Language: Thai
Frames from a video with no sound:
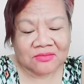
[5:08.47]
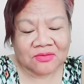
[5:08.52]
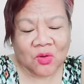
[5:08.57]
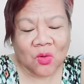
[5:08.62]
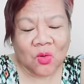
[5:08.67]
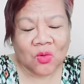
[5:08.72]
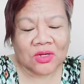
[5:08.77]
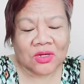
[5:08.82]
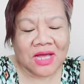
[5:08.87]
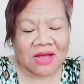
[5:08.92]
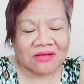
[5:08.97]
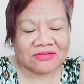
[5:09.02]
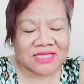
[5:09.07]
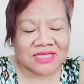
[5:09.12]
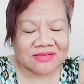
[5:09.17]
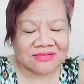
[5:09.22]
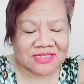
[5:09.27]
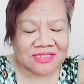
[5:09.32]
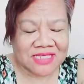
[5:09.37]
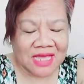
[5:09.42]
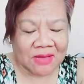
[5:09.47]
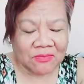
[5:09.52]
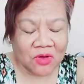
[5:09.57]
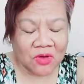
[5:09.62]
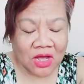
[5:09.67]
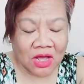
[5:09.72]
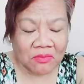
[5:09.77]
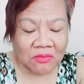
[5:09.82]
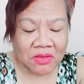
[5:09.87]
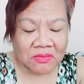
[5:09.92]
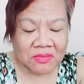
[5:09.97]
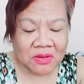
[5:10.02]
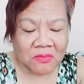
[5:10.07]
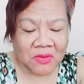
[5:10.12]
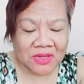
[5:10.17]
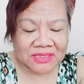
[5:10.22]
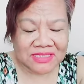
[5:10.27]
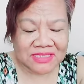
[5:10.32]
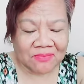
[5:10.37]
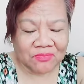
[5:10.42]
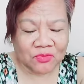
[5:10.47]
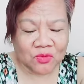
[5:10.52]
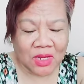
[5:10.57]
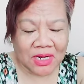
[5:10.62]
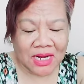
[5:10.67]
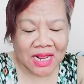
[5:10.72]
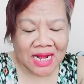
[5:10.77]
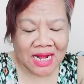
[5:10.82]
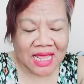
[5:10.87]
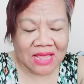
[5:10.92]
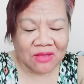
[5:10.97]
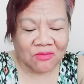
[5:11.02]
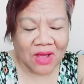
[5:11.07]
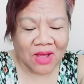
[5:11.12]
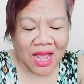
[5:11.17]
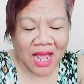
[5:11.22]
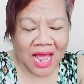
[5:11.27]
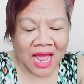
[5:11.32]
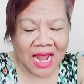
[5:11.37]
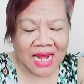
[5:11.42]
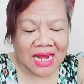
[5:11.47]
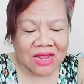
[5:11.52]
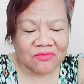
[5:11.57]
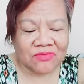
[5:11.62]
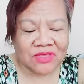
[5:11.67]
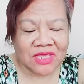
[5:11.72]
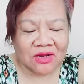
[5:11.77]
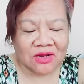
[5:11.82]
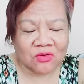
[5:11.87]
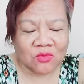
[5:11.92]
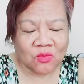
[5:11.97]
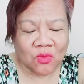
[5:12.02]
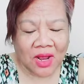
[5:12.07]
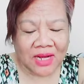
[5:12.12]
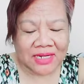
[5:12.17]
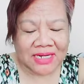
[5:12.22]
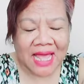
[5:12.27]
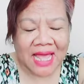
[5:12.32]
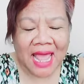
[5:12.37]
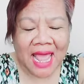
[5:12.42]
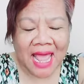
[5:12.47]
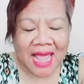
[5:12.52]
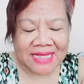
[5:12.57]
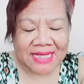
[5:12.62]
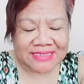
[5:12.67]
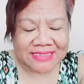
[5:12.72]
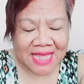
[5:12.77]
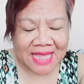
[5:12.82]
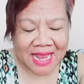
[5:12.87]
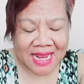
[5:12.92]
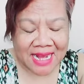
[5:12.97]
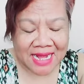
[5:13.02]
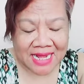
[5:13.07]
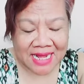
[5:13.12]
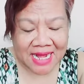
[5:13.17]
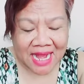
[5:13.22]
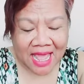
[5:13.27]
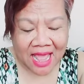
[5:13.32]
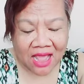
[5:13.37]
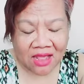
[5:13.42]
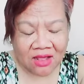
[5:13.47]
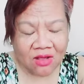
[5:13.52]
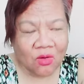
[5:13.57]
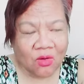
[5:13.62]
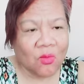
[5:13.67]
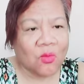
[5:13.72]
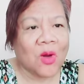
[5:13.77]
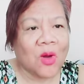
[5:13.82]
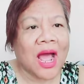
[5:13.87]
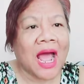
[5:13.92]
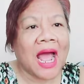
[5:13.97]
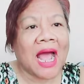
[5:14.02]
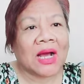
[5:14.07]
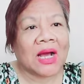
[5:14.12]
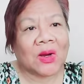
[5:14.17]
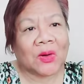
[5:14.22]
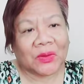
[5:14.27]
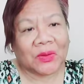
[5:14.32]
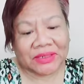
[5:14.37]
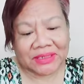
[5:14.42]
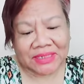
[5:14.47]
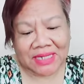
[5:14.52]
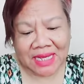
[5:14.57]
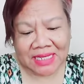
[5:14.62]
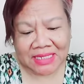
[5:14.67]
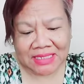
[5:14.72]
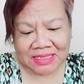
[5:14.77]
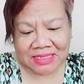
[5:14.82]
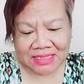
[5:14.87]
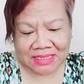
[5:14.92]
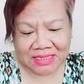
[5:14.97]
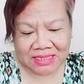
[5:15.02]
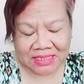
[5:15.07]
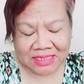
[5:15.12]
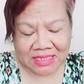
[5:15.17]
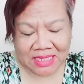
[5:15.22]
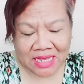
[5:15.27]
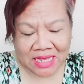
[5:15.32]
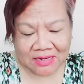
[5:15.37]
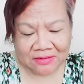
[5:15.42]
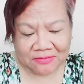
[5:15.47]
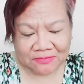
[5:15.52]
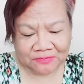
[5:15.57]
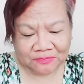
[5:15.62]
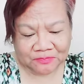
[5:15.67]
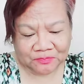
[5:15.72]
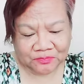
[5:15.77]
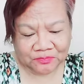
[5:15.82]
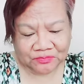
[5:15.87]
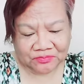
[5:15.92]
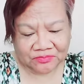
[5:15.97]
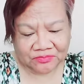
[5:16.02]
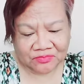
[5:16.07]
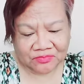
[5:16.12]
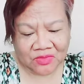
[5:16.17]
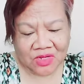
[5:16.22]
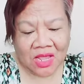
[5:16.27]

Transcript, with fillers: กรุงเก่าชายสยามก็เข้าไปไม่บ่สำนวนอะไรว่าอ่านแล้วเวียนหัวแน่ใจนะว่าคนไทยเขียน อืม